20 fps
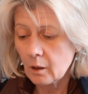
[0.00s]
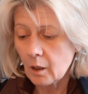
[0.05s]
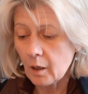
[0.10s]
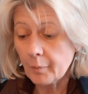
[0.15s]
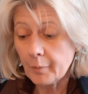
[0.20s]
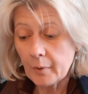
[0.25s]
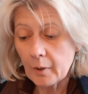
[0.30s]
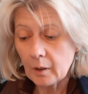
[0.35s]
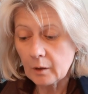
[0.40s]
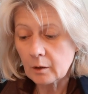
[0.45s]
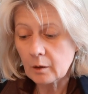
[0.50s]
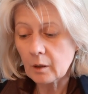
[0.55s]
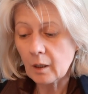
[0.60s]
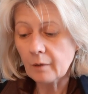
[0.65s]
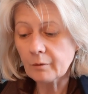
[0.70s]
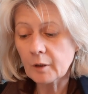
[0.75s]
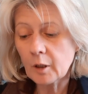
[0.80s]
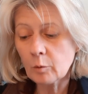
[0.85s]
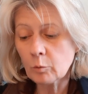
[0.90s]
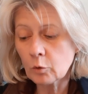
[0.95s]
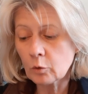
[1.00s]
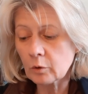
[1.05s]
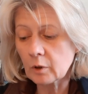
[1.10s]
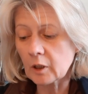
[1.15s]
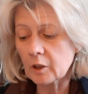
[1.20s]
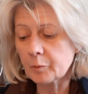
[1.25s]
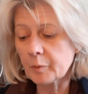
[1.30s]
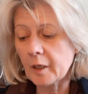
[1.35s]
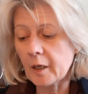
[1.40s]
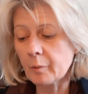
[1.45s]
Опять, главная
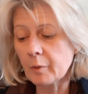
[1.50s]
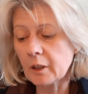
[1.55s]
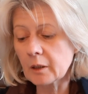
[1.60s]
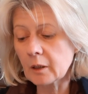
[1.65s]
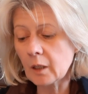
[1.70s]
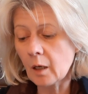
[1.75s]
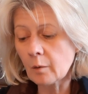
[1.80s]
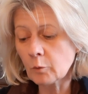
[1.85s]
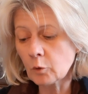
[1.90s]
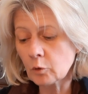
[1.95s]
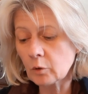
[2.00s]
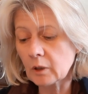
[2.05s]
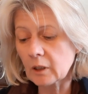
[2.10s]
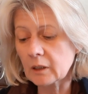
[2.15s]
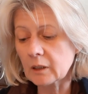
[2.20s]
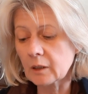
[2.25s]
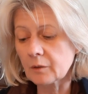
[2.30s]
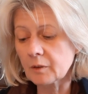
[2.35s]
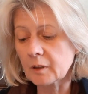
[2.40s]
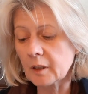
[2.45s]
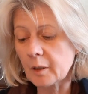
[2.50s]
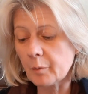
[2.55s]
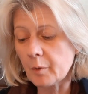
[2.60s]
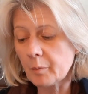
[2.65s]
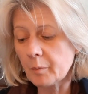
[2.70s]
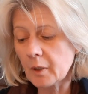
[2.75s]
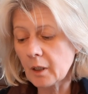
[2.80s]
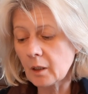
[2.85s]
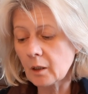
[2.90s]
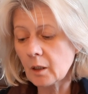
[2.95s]
мудрость, приобретай мудрость, и всем
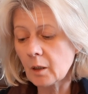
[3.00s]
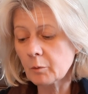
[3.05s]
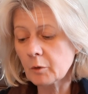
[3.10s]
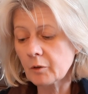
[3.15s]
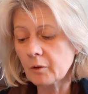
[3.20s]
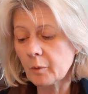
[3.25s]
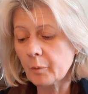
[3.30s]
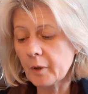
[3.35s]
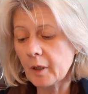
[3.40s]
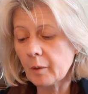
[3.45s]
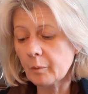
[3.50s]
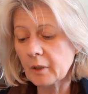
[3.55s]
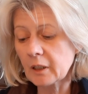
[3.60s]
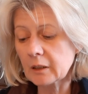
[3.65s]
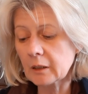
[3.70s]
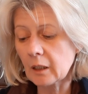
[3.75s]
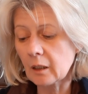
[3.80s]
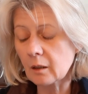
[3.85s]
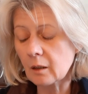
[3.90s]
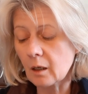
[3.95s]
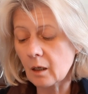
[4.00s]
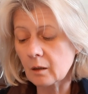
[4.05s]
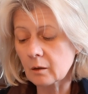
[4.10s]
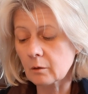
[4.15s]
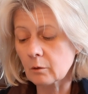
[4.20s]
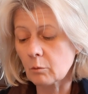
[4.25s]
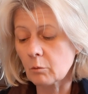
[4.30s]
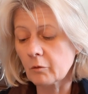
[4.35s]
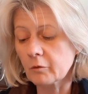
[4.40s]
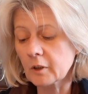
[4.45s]
имением твоим приобретай
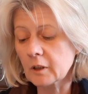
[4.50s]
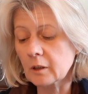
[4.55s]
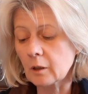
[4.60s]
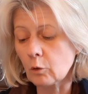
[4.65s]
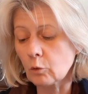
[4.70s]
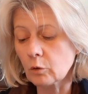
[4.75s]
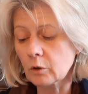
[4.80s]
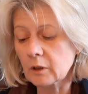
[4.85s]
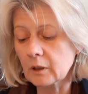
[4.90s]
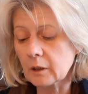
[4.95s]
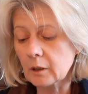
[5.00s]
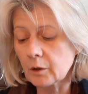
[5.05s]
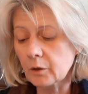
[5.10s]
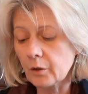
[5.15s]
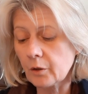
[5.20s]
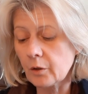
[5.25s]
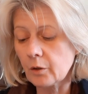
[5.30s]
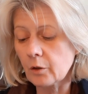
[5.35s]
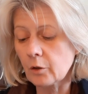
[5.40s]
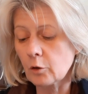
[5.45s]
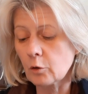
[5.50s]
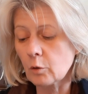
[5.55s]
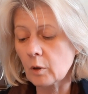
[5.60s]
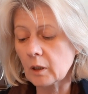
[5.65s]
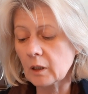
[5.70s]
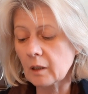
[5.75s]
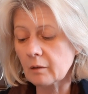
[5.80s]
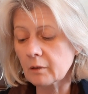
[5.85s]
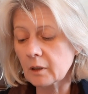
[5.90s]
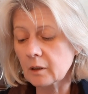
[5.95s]
разум. Высоко цени ее, и
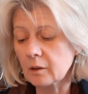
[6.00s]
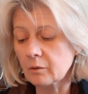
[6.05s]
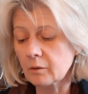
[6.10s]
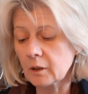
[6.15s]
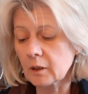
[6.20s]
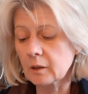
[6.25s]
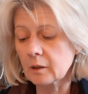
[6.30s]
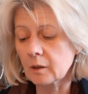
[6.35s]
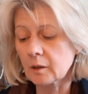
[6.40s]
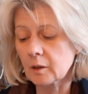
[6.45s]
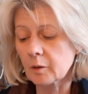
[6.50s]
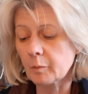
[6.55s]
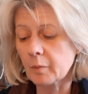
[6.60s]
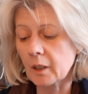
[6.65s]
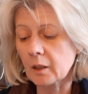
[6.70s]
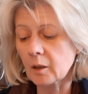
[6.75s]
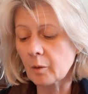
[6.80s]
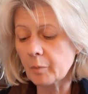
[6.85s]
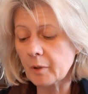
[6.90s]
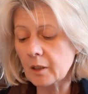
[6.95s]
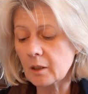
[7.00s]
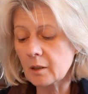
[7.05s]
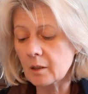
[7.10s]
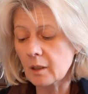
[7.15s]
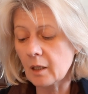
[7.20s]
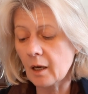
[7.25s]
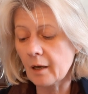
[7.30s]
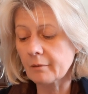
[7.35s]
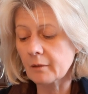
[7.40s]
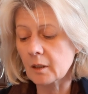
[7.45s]
она возвысит тебя, она
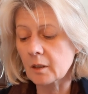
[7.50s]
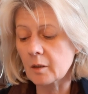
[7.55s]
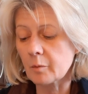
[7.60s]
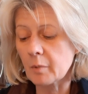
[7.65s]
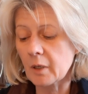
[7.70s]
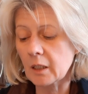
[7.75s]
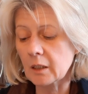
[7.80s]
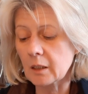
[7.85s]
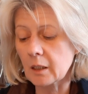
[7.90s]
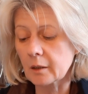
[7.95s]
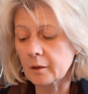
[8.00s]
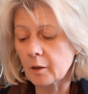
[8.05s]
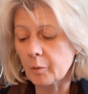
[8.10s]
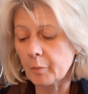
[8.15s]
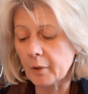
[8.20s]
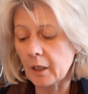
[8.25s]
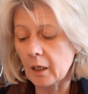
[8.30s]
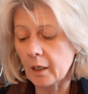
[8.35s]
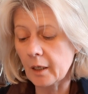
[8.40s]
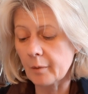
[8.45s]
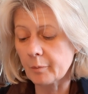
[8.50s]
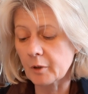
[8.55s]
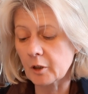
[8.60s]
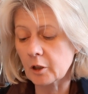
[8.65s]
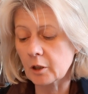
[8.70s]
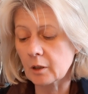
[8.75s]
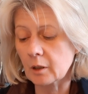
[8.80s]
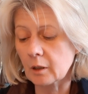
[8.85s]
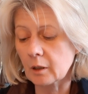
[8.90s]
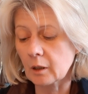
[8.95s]
прославит тебя, если ты
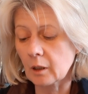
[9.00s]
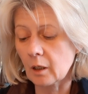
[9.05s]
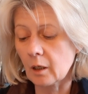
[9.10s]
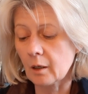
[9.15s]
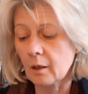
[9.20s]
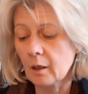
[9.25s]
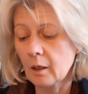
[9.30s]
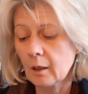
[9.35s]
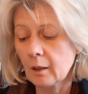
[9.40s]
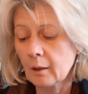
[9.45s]
прилепишься к ней.